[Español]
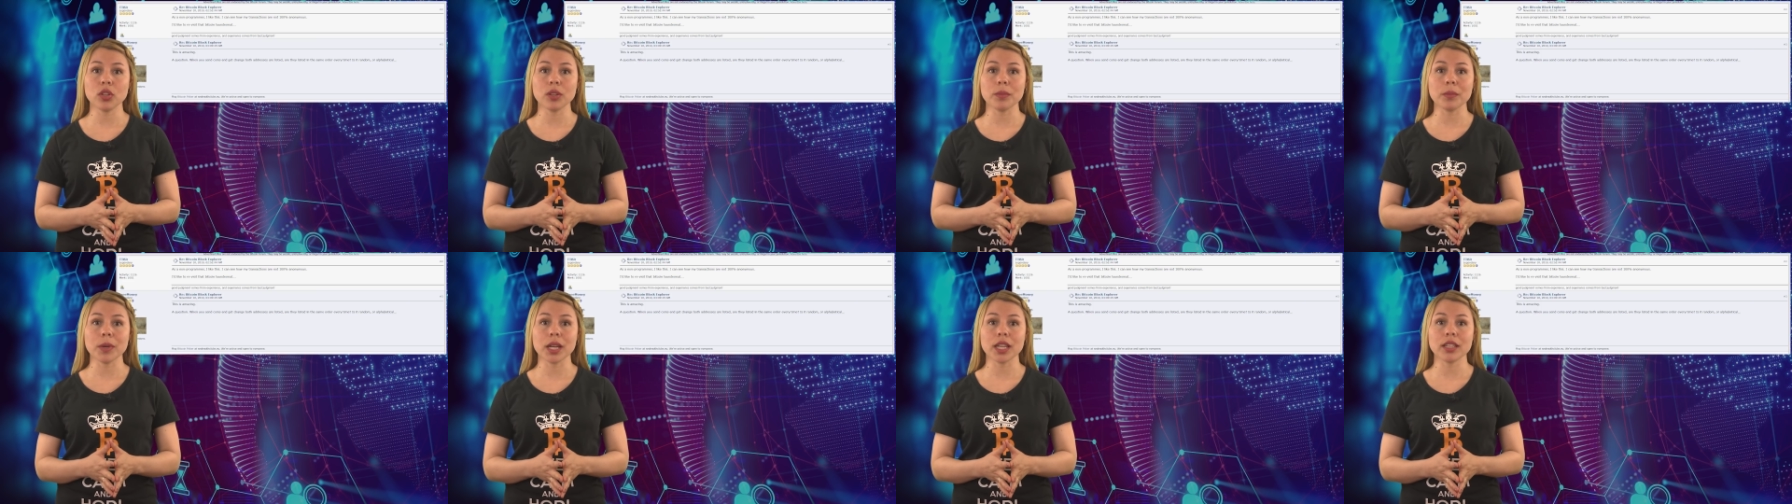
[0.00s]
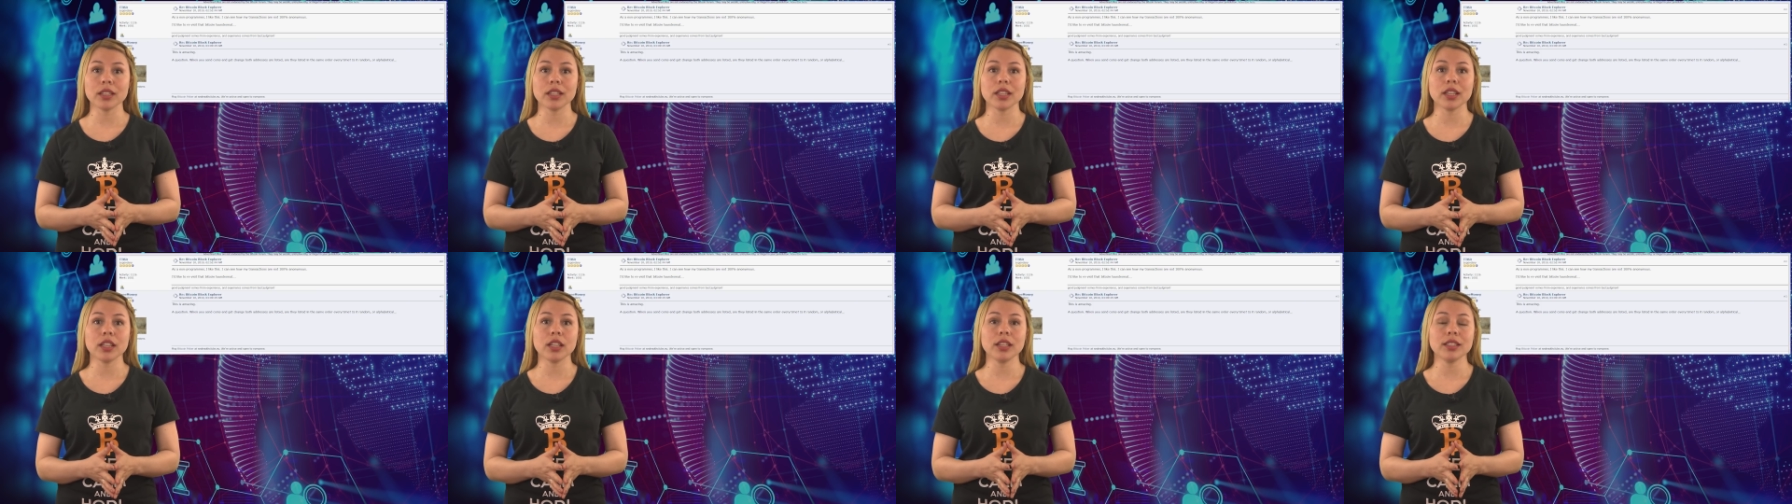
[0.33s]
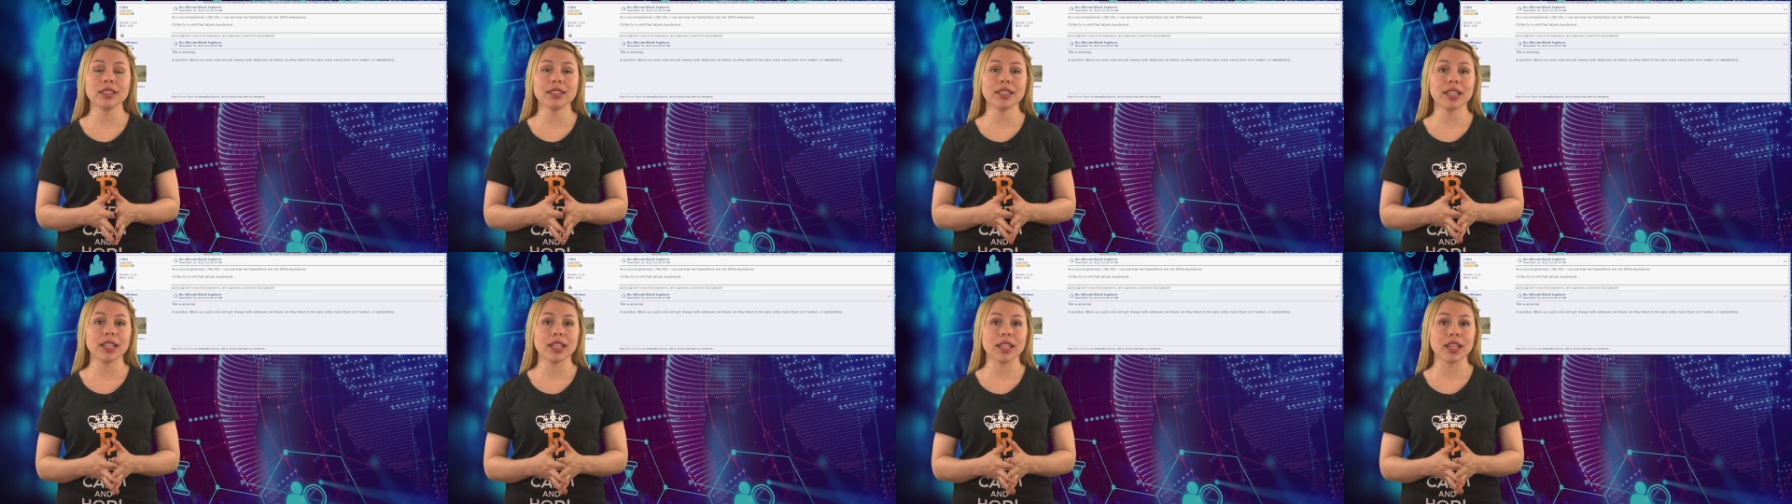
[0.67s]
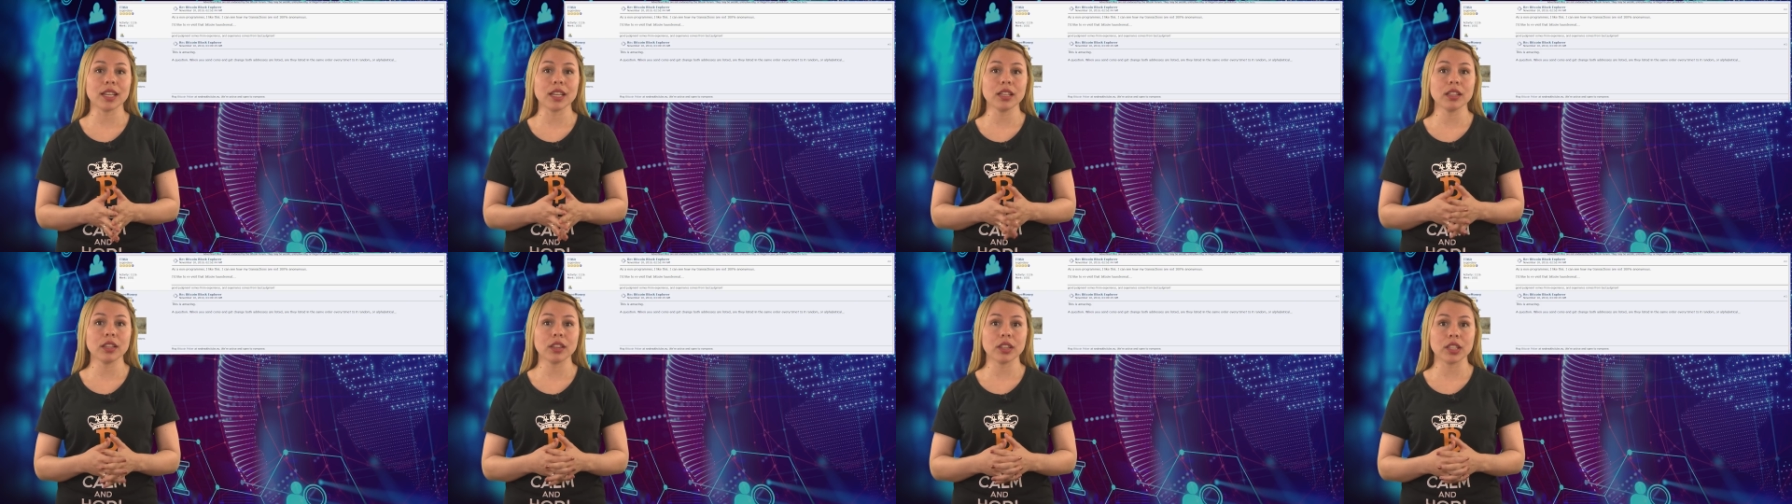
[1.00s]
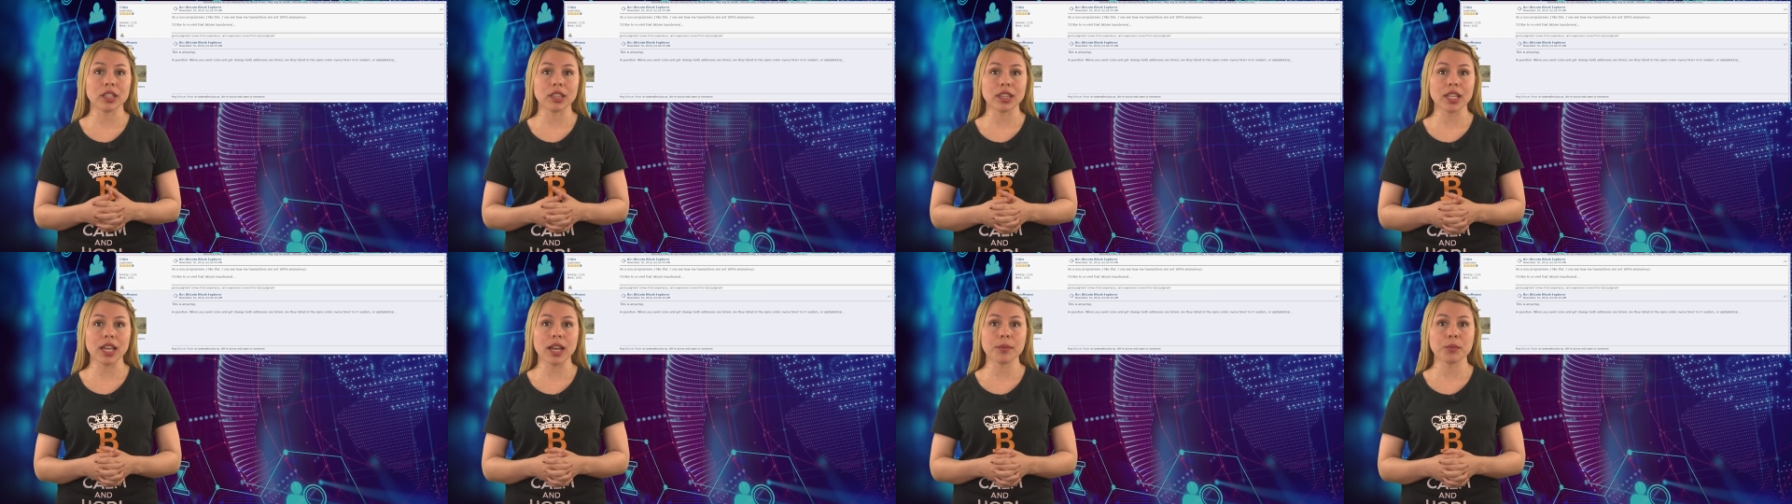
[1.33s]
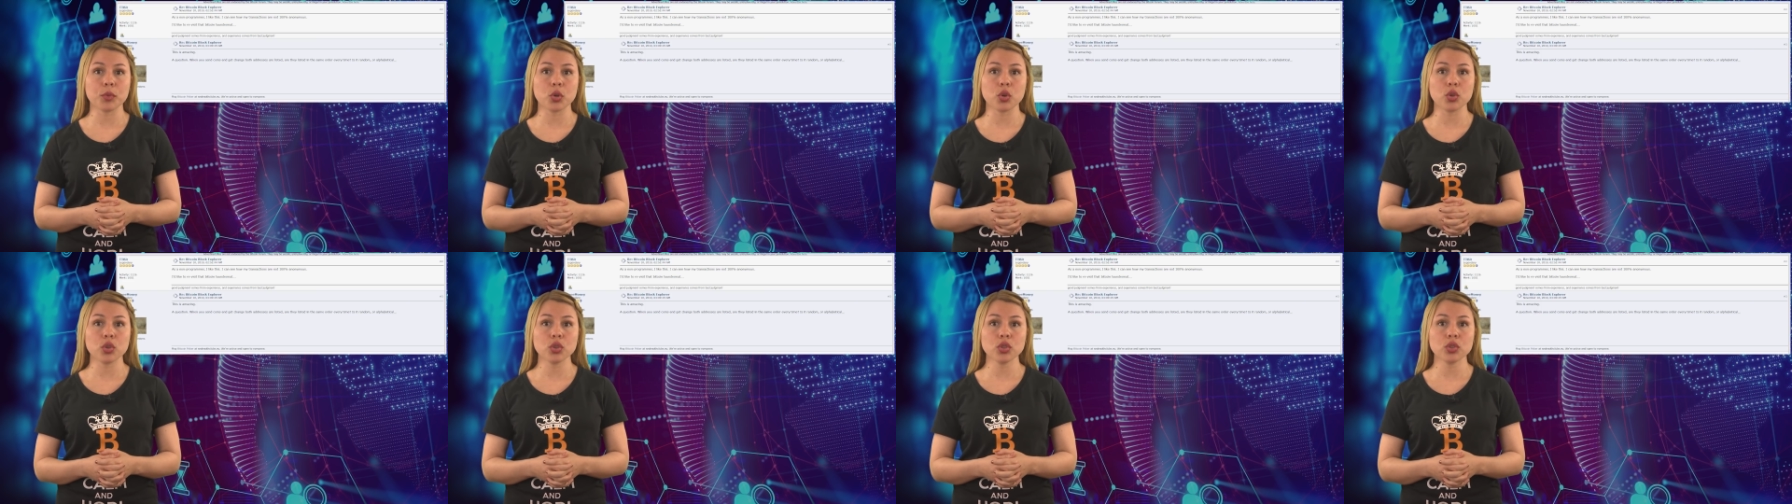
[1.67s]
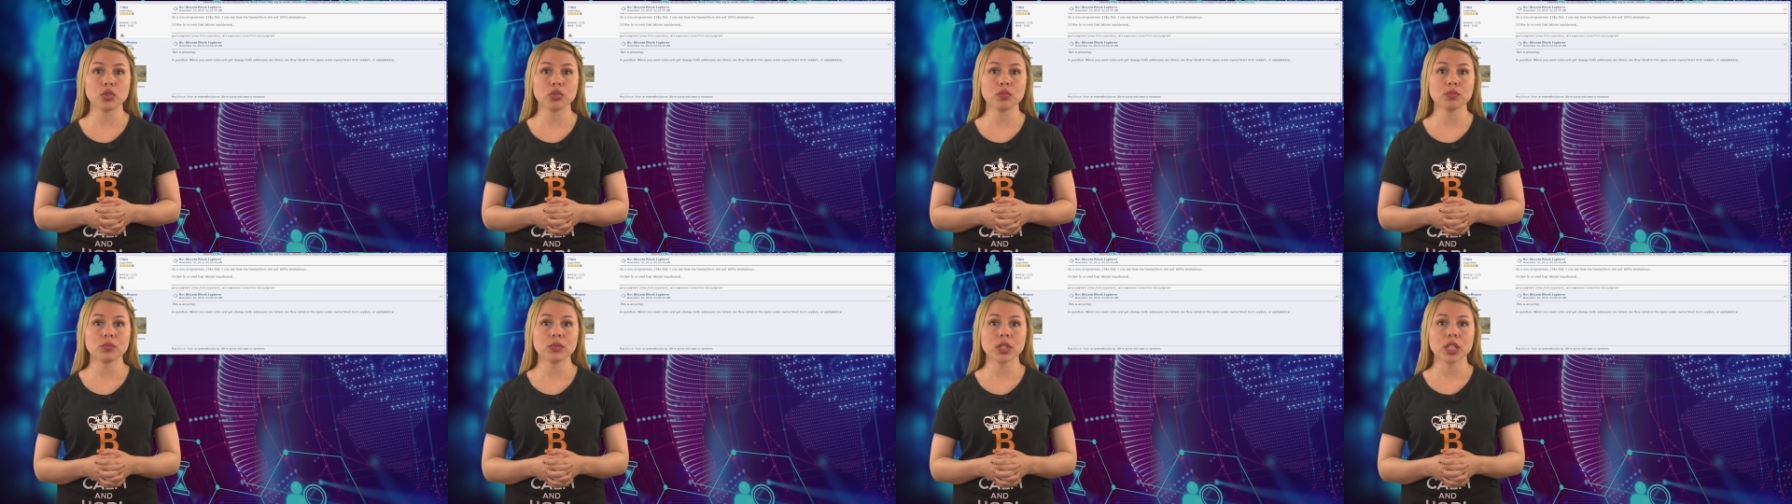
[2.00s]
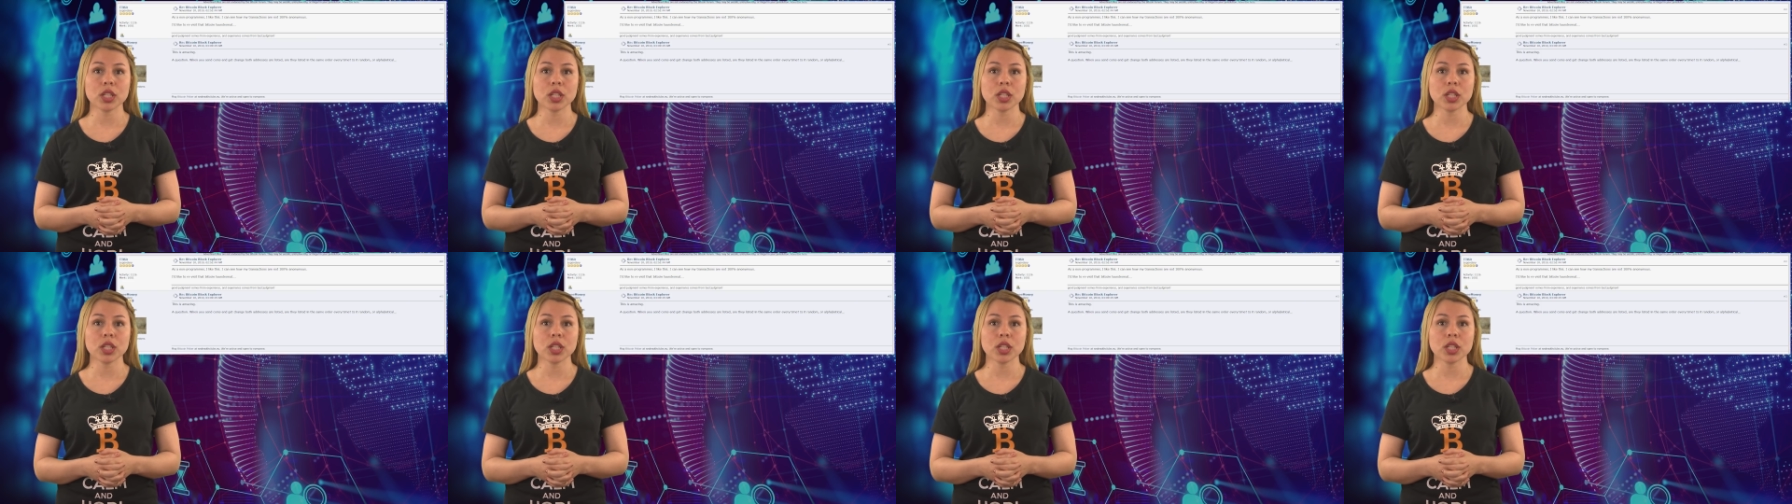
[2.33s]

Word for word: de Michael sea, citamos,